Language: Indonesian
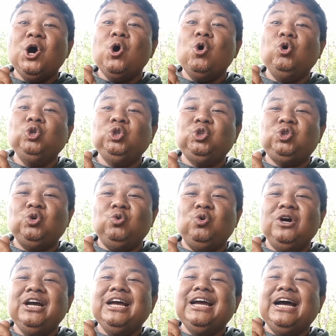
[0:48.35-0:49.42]
untuk
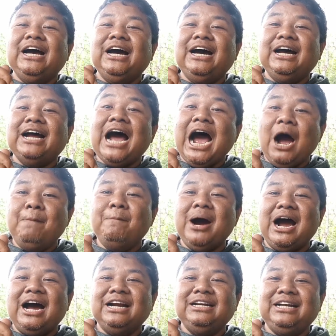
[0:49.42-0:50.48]
uh,
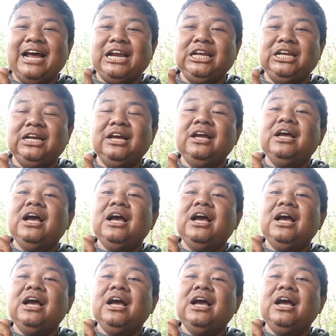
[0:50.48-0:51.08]
hama dari